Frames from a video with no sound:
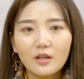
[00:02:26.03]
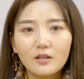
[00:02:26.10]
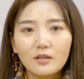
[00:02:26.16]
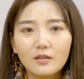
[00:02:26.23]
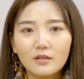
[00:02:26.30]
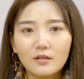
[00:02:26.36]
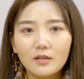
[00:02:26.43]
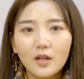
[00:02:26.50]

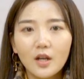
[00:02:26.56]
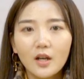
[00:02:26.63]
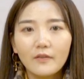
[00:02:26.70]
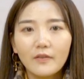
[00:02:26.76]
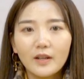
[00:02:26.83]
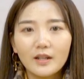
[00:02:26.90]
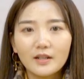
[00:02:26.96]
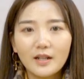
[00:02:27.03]
四，
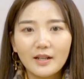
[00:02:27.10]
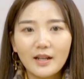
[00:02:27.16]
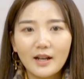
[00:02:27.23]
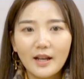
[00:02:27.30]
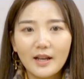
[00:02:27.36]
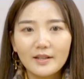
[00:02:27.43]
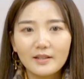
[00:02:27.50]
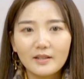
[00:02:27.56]
为了让他
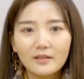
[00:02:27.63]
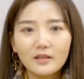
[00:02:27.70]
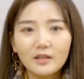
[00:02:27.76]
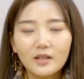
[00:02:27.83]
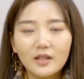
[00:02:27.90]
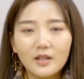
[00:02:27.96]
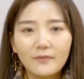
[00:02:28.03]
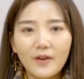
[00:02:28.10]
开心，
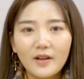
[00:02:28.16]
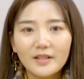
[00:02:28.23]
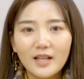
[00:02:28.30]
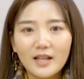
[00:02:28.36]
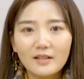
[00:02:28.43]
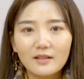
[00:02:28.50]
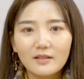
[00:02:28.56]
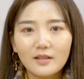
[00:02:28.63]
可以放
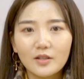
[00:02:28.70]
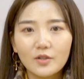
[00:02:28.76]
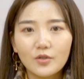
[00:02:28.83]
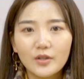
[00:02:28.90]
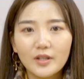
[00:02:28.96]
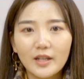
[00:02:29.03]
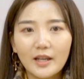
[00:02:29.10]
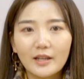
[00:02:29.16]
下自己的
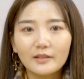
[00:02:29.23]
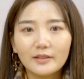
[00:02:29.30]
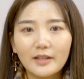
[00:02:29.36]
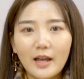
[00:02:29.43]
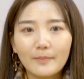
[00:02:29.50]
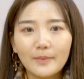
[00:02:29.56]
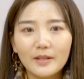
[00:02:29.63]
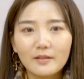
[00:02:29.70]
尊严，
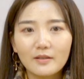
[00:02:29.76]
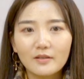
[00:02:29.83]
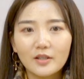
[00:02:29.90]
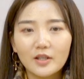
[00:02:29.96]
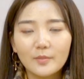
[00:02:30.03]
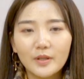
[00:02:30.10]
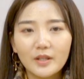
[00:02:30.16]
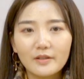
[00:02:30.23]
改变自
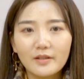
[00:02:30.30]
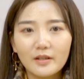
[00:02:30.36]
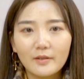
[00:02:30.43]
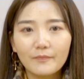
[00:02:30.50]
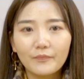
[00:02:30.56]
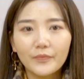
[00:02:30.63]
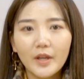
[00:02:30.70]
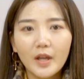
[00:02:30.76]
己的脾
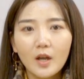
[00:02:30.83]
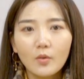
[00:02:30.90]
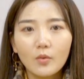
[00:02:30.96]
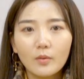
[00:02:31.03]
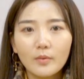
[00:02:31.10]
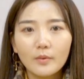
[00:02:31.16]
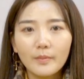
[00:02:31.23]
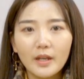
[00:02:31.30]
气。
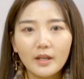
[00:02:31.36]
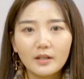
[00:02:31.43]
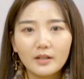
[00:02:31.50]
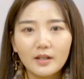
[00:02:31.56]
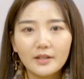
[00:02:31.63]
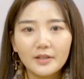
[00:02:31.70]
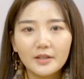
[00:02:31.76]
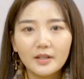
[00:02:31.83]
我们每个
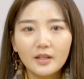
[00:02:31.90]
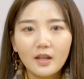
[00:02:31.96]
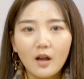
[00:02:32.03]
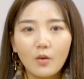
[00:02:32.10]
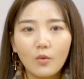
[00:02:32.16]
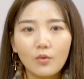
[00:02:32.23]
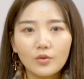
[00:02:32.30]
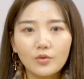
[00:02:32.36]
人一定
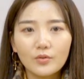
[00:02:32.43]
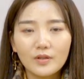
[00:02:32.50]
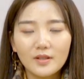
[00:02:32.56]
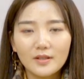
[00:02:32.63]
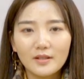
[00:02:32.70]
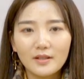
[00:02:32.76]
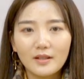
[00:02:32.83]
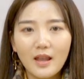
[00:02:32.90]
要活出
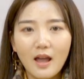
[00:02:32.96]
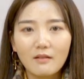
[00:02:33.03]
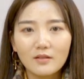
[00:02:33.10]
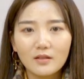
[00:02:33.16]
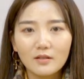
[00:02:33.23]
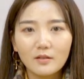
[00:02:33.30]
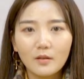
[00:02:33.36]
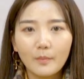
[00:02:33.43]
自己的样
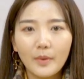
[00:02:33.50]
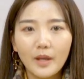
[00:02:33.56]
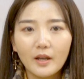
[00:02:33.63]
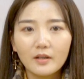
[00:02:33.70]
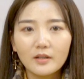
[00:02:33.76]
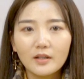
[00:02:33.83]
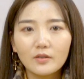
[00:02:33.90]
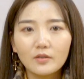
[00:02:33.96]
子。
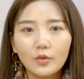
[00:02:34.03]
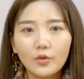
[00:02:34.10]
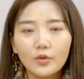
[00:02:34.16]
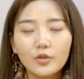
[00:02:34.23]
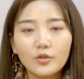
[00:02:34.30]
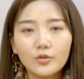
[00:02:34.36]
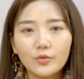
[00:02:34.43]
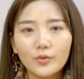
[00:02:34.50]
每个人都
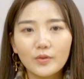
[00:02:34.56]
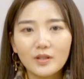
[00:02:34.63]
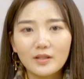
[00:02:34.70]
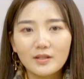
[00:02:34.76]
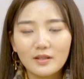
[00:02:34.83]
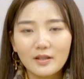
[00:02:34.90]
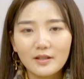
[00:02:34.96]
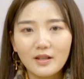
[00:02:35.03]
有属于
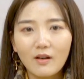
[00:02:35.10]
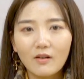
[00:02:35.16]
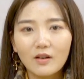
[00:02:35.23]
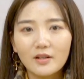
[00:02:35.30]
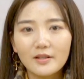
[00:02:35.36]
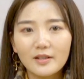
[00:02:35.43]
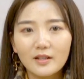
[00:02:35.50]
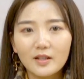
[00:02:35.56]
自己的小
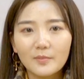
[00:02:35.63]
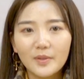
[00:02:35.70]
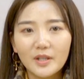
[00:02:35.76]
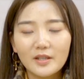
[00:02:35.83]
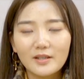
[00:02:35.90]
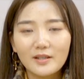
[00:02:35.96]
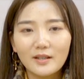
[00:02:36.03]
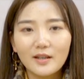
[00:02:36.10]
个性和
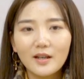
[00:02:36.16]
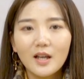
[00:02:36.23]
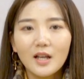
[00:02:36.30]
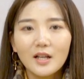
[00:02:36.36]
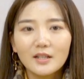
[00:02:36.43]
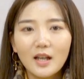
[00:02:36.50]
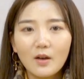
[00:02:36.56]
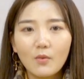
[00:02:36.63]
脾气。
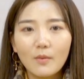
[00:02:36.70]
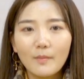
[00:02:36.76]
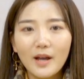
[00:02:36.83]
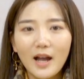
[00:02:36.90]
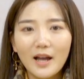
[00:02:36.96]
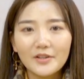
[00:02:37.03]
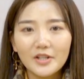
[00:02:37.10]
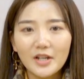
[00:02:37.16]
在我
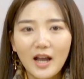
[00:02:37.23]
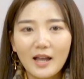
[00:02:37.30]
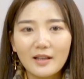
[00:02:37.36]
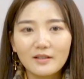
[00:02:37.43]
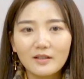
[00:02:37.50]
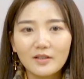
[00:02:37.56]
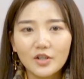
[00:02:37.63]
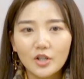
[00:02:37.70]
们还是
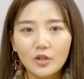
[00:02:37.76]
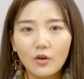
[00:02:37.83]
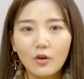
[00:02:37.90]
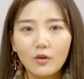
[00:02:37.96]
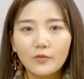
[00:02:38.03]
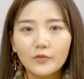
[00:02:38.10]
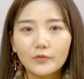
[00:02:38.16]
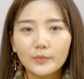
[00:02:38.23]
孩子的时
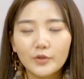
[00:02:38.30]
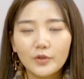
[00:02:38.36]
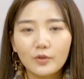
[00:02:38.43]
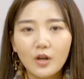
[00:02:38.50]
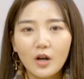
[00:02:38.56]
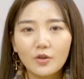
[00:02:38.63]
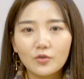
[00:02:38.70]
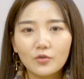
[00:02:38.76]
候，父母
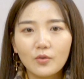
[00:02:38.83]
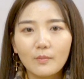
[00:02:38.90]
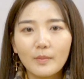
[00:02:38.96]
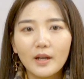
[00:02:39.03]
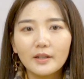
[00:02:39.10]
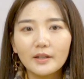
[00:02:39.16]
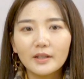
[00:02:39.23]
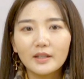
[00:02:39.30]
就告诉我
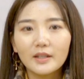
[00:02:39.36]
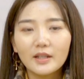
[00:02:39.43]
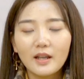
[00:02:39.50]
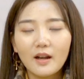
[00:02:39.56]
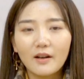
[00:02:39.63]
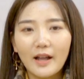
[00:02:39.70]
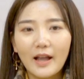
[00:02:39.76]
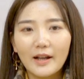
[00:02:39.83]
们一定
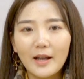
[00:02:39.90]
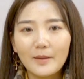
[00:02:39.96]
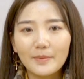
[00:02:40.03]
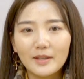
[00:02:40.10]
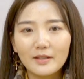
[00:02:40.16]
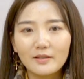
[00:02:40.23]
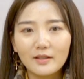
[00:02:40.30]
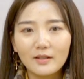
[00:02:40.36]
要改改
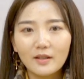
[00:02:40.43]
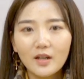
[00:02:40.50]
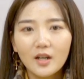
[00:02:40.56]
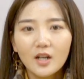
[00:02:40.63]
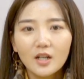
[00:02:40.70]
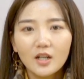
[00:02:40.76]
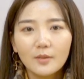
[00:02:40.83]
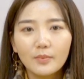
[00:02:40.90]
脾气。
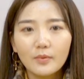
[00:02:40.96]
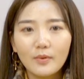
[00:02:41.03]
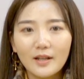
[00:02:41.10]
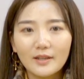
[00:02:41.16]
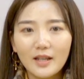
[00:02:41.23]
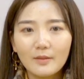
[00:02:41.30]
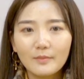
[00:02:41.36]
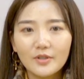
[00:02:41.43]
可不
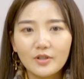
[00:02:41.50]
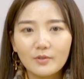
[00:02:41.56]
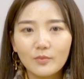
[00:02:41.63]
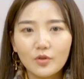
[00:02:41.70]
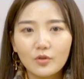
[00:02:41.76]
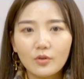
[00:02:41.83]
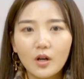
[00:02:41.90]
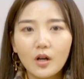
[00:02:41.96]
管他们怎
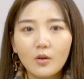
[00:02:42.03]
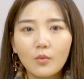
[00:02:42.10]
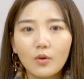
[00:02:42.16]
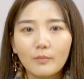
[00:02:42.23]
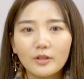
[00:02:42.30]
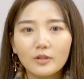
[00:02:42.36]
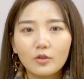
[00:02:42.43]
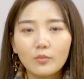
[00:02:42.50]
么说，
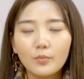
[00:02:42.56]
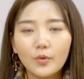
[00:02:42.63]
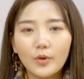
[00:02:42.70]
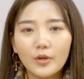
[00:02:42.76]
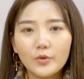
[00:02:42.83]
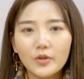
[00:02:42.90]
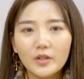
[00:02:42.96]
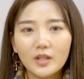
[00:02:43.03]
我们都不
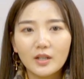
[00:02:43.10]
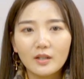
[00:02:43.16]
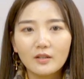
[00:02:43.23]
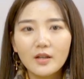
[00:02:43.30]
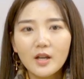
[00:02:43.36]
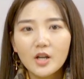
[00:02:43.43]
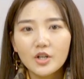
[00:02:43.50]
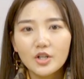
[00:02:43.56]
会去
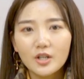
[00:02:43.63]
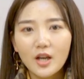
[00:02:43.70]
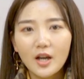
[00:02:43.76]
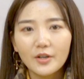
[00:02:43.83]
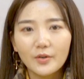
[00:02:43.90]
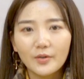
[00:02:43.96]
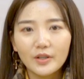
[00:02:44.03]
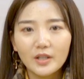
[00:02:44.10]
听。直
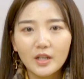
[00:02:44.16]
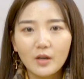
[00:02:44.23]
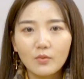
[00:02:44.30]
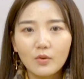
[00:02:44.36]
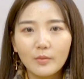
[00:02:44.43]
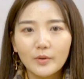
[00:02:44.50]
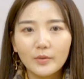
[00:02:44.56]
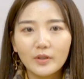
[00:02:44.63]
到有一天，
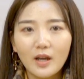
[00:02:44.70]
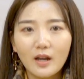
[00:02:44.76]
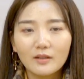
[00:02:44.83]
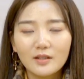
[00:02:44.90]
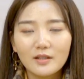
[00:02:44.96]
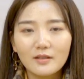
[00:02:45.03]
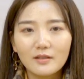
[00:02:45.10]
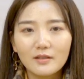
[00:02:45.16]
我们遇到
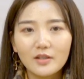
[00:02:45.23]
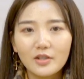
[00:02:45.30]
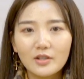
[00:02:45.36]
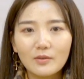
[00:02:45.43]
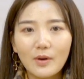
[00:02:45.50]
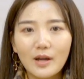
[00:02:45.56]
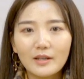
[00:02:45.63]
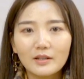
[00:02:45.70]
了自己
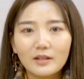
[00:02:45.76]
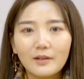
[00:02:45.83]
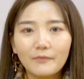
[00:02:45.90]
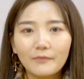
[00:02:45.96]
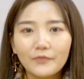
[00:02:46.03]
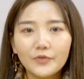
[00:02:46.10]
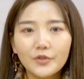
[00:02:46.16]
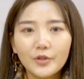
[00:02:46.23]
喜欢的人，
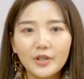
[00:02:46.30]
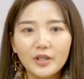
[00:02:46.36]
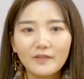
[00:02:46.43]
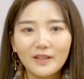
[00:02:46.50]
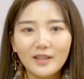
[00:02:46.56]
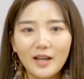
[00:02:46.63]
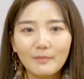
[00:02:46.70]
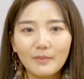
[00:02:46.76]
就因
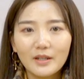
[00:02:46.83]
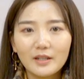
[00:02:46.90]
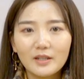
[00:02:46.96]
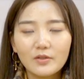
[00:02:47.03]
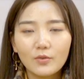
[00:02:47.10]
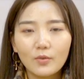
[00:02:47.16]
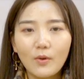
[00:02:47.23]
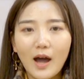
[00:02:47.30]
为他们的
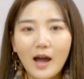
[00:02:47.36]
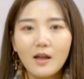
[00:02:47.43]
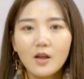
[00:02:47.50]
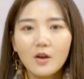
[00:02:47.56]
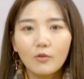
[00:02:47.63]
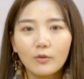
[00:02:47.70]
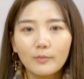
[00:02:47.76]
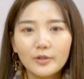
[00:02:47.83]
一句话，
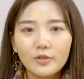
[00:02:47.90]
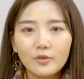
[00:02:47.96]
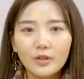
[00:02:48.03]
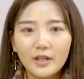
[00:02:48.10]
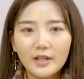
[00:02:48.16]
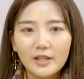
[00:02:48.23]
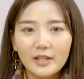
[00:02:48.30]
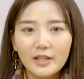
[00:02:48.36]
我们就
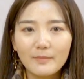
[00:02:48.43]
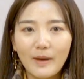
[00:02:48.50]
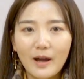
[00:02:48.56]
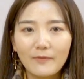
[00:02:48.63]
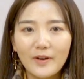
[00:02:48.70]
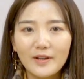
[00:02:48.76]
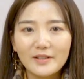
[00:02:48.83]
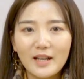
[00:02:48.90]
可以立
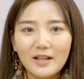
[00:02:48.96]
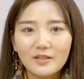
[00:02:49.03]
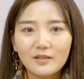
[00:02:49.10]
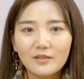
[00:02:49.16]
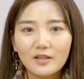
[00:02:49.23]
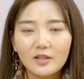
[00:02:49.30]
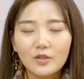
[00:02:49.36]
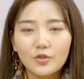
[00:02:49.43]
马放下
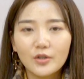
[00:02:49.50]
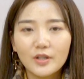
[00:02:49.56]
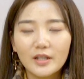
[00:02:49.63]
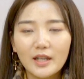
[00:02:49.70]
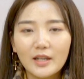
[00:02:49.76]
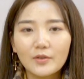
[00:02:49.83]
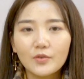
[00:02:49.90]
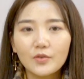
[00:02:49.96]
自己的
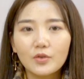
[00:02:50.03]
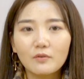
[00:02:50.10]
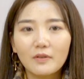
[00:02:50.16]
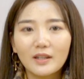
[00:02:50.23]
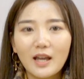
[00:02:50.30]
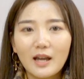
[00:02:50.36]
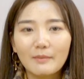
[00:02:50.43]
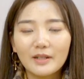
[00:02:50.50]
尊严，去
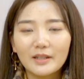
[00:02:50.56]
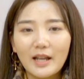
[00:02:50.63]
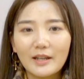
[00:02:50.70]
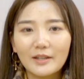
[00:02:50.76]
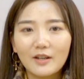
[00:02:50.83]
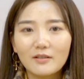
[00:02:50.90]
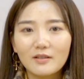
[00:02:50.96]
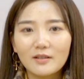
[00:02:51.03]
为他们
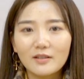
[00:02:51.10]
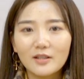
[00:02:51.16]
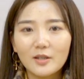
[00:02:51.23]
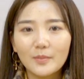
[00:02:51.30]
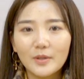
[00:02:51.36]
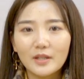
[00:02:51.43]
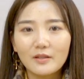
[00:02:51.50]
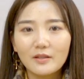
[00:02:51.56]
改掉自己
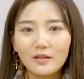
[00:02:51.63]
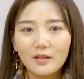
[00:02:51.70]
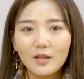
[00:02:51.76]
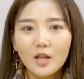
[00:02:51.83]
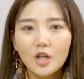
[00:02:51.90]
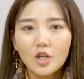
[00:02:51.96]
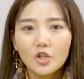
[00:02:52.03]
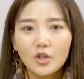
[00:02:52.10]
的脾
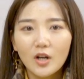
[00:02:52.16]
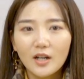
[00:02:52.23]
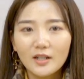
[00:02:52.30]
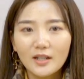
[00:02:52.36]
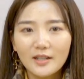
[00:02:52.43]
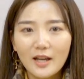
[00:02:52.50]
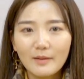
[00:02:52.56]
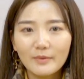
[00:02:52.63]
气，从而
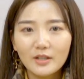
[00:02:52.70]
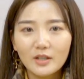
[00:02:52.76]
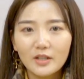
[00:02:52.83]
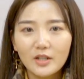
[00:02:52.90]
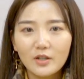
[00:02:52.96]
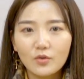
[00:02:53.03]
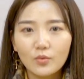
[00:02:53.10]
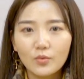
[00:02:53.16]
让他们
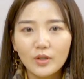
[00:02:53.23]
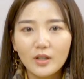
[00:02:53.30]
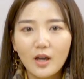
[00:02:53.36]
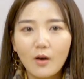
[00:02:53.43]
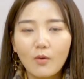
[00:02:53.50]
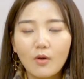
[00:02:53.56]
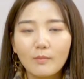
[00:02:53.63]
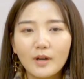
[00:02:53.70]
可以注意
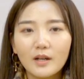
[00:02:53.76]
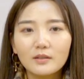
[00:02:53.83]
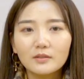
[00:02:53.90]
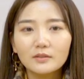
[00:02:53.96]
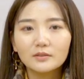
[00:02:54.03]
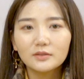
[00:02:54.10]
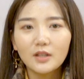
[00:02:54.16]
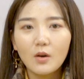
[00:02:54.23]
到我们。
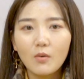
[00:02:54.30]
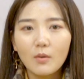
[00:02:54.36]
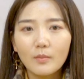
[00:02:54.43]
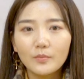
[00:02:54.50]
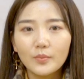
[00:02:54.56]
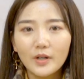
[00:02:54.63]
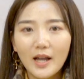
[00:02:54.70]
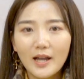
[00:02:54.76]
当我
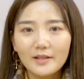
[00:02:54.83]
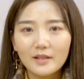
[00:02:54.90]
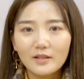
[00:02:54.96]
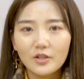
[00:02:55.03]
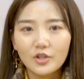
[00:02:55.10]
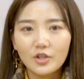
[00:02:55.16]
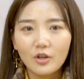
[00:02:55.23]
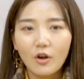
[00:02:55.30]
们不开
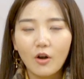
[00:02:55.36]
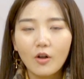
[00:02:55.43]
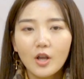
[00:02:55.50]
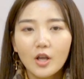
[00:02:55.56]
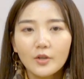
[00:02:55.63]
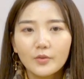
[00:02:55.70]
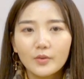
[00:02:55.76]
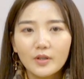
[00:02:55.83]
心的时候，
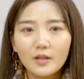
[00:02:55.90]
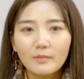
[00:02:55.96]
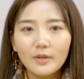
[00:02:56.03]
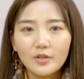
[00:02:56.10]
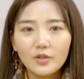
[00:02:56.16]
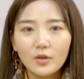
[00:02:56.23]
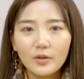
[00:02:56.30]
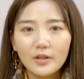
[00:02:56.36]
女人
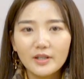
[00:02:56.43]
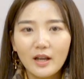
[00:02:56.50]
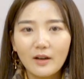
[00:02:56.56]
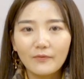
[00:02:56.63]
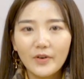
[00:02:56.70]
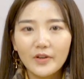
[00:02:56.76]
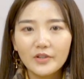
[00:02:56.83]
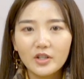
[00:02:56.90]
们就会
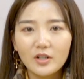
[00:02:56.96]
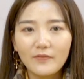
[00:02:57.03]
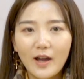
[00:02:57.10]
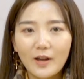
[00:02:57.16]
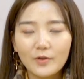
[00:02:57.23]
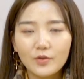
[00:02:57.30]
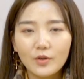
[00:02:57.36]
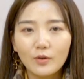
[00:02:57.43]
想方设
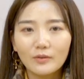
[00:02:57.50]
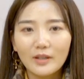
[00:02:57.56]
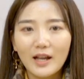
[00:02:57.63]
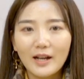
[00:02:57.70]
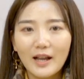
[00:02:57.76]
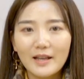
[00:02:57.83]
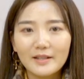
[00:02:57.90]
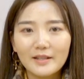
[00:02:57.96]
法的去哄
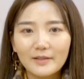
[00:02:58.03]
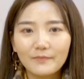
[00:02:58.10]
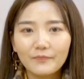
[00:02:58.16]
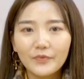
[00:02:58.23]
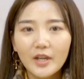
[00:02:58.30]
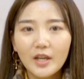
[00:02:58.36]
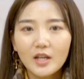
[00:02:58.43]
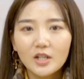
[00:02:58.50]
他开心，
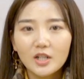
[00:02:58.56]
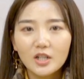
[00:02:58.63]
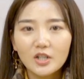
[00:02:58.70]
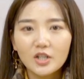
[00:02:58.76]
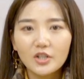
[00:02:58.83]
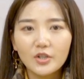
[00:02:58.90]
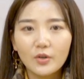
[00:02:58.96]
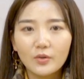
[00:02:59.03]

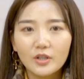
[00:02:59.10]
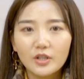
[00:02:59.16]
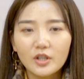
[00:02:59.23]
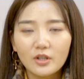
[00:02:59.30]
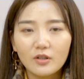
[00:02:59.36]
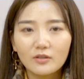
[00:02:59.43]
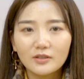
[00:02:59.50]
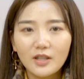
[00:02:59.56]
甚至有的
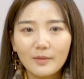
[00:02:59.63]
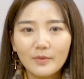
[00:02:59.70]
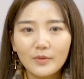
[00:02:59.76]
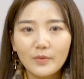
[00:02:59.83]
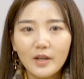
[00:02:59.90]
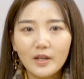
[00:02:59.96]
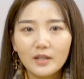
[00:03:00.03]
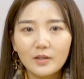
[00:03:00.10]
时候她
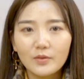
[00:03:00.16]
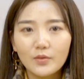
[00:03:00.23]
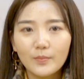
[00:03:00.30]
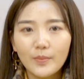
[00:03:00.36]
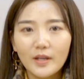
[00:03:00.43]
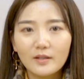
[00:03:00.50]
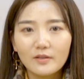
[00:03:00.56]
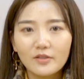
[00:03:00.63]
们愿意去
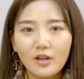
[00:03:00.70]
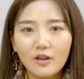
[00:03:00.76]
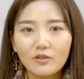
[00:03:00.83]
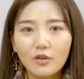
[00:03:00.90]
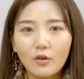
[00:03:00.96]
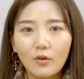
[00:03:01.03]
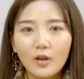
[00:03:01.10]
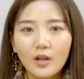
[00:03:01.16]
变成小
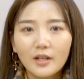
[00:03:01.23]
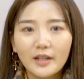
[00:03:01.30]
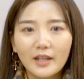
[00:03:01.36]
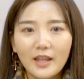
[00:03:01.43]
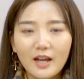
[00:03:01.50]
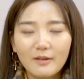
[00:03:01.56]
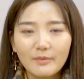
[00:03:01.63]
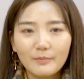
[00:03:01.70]
丑，
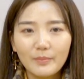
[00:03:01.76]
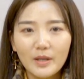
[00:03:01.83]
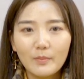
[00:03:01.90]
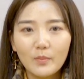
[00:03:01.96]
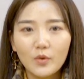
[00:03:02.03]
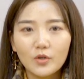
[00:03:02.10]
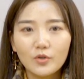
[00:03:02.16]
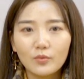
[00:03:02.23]
给他们
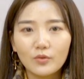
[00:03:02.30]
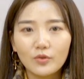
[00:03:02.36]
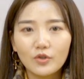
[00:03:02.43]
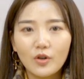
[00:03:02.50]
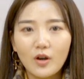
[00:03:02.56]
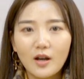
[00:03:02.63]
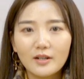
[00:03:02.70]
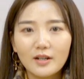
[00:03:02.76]
变魔术，
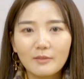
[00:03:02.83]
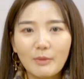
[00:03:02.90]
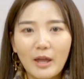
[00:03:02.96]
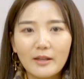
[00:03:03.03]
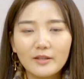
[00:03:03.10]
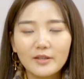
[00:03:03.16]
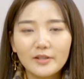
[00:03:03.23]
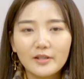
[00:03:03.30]
从而让
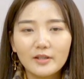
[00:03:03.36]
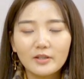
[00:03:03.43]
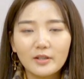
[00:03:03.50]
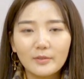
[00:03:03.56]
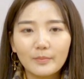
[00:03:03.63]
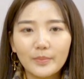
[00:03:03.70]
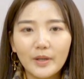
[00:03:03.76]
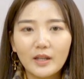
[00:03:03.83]
男人心
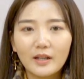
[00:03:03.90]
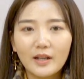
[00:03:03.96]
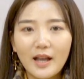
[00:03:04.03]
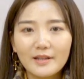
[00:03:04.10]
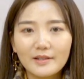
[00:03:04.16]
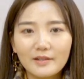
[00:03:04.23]
情变得开